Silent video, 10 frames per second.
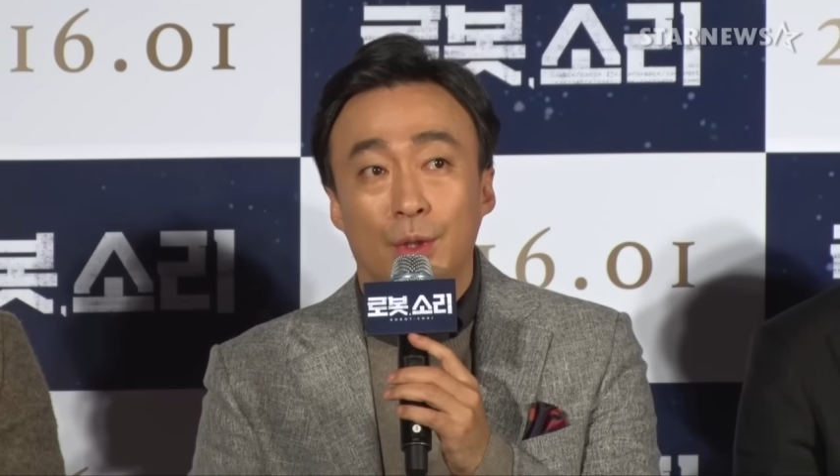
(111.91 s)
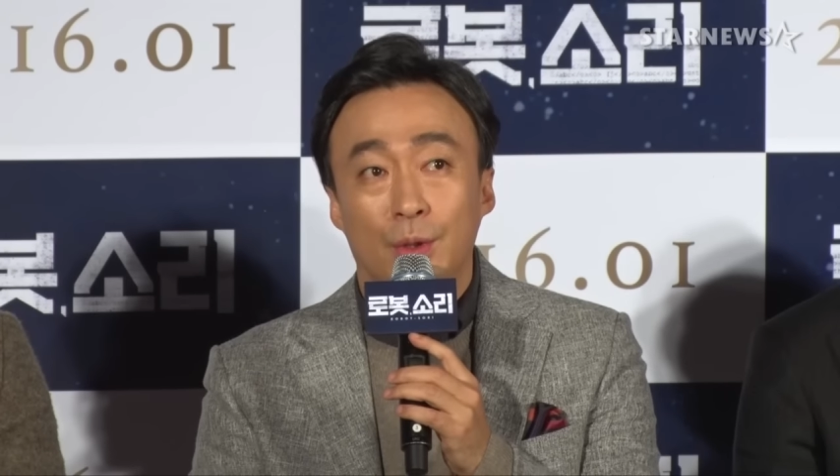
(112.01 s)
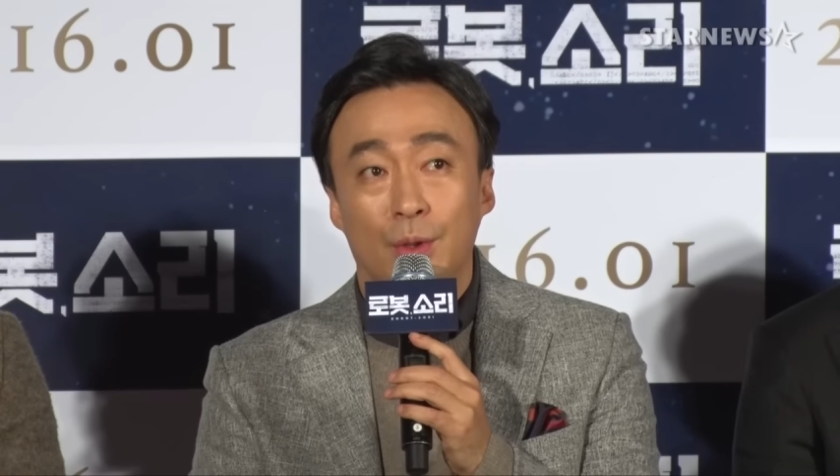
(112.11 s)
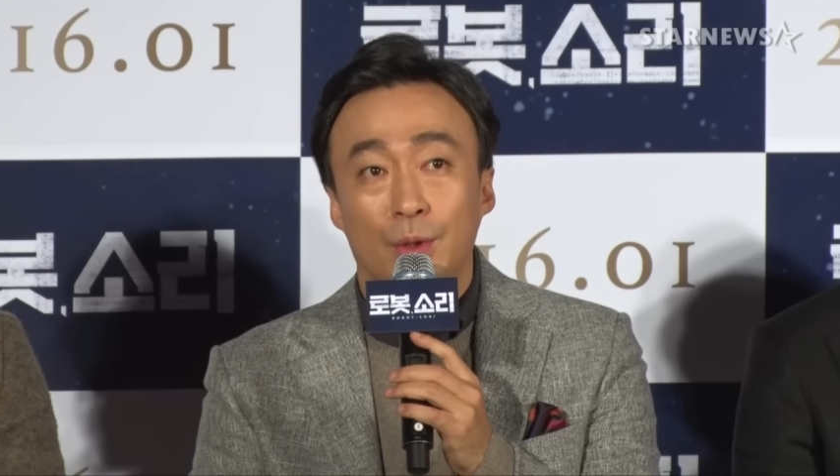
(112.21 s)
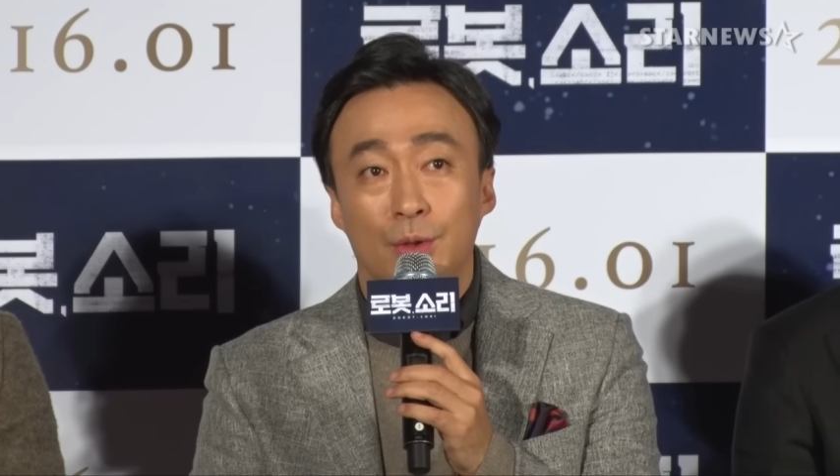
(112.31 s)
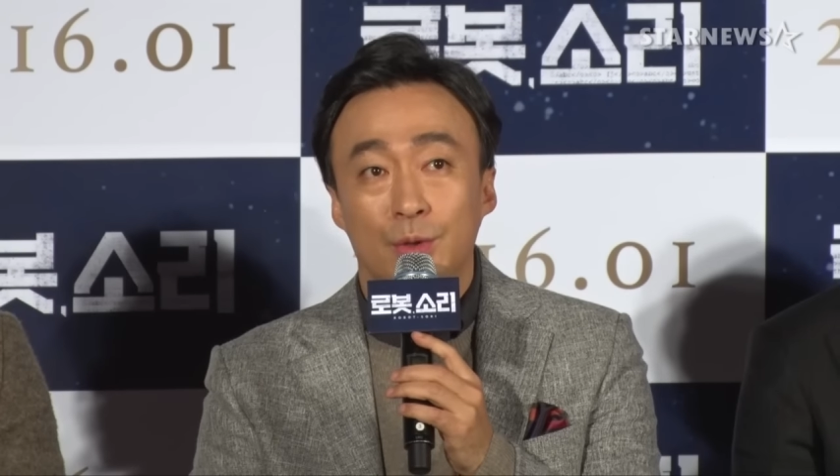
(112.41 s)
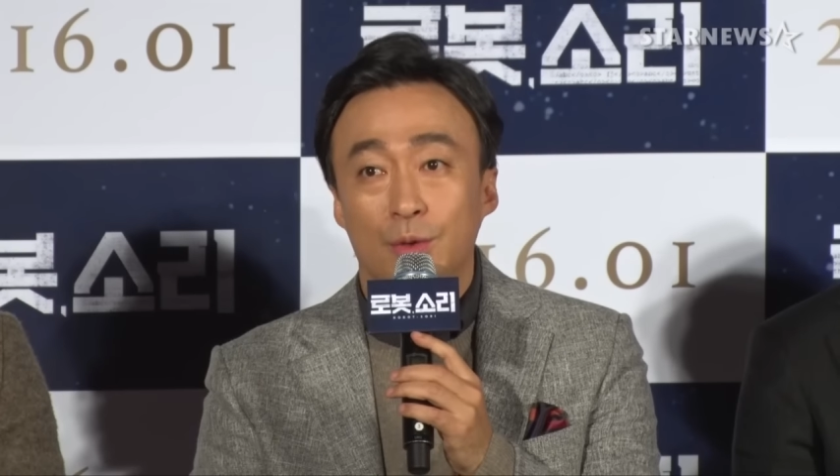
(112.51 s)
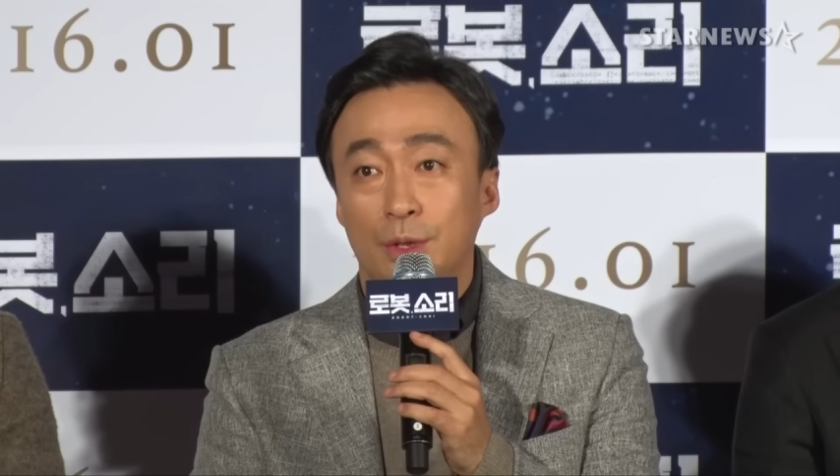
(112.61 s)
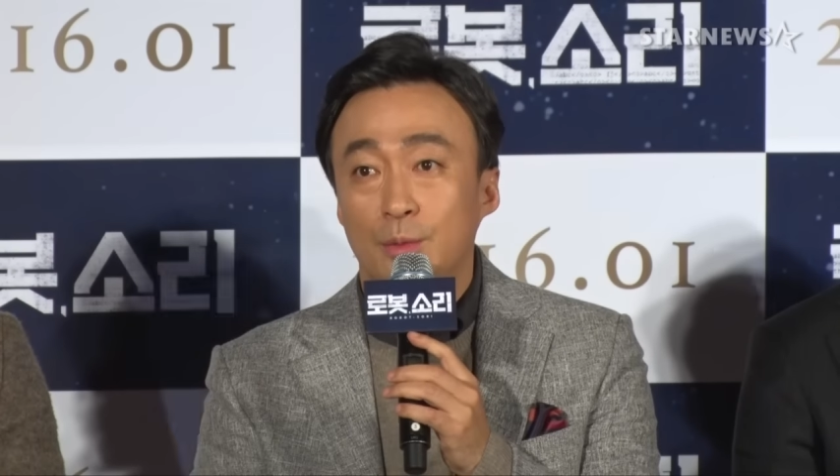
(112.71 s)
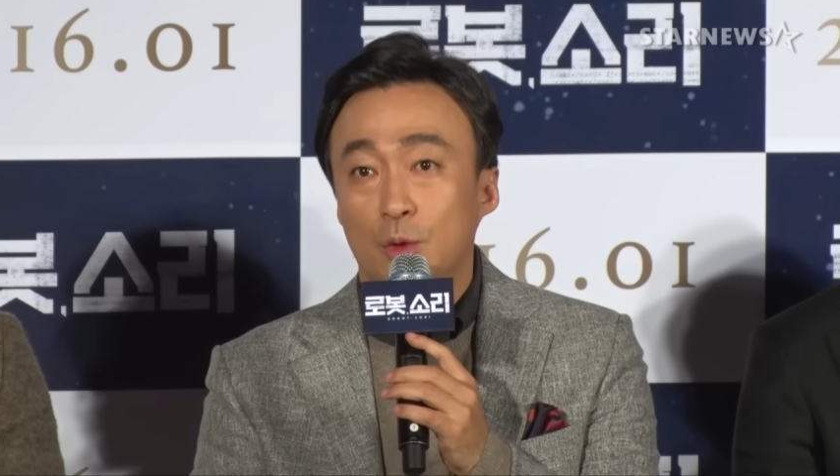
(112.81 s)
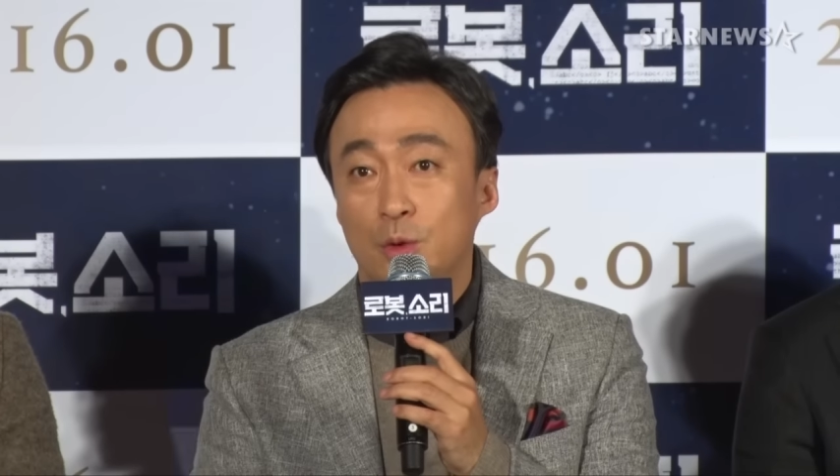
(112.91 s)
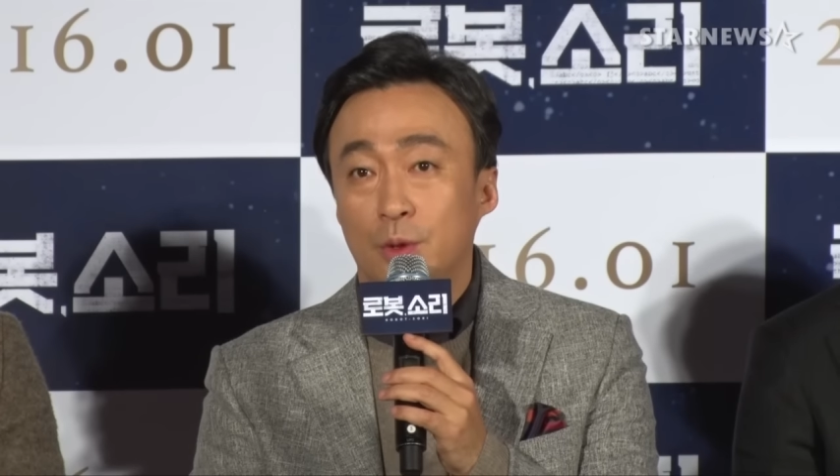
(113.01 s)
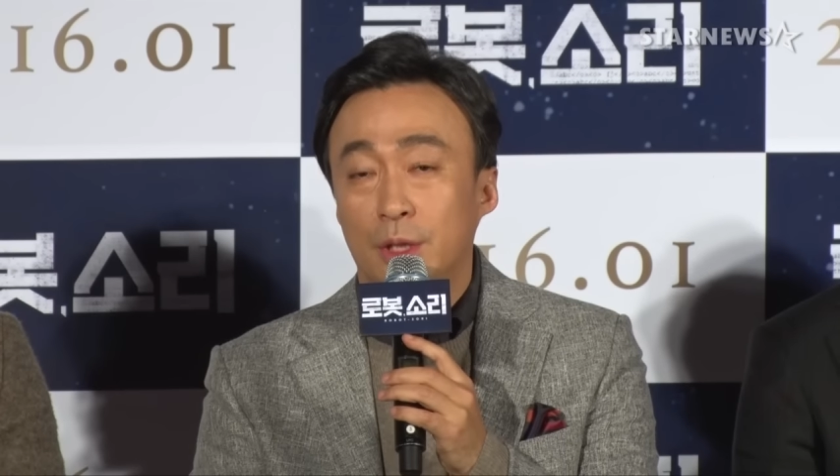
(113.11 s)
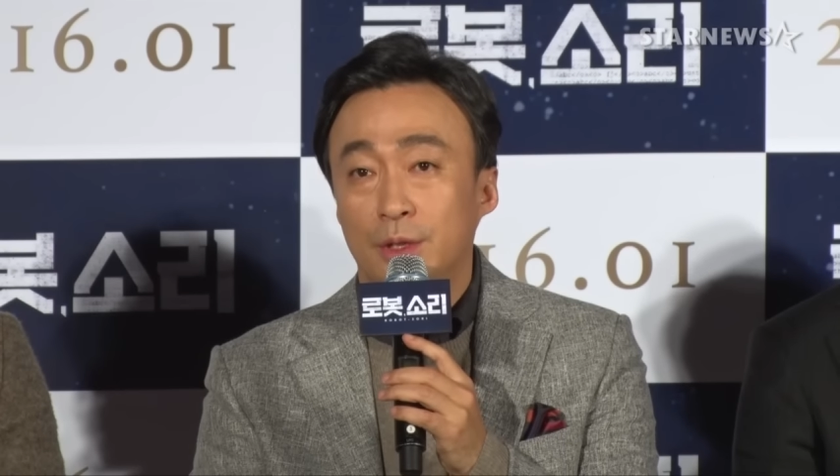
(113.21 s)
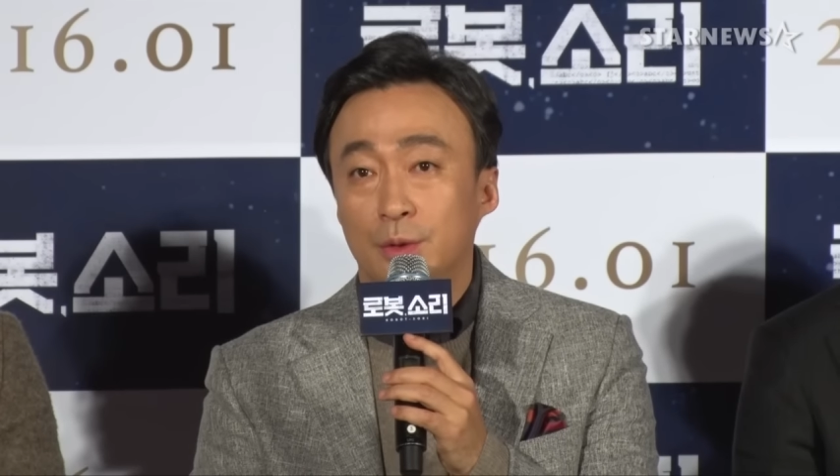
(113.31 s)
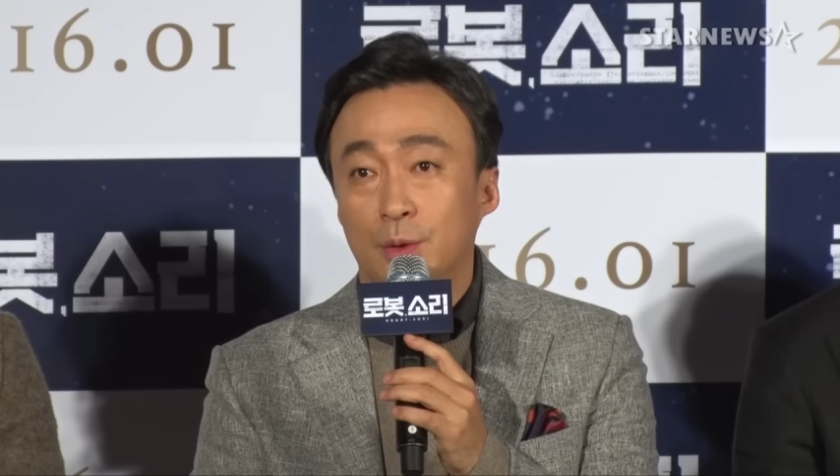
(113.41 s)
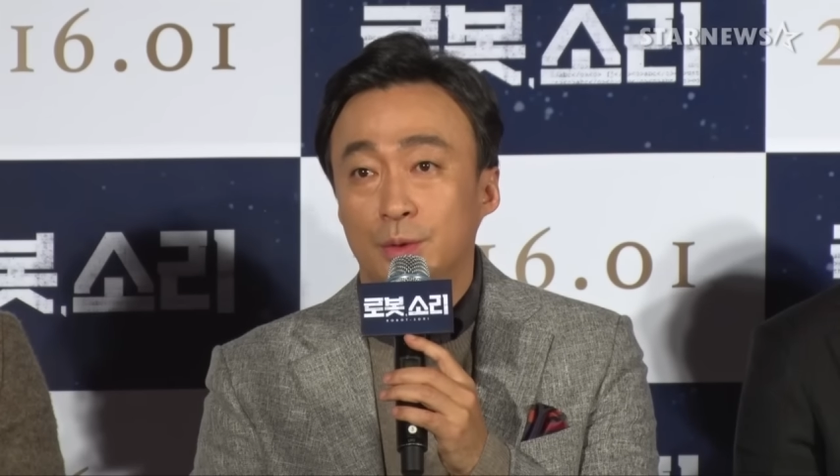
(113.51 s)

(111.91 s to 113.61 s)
어, 소리 목소리 같은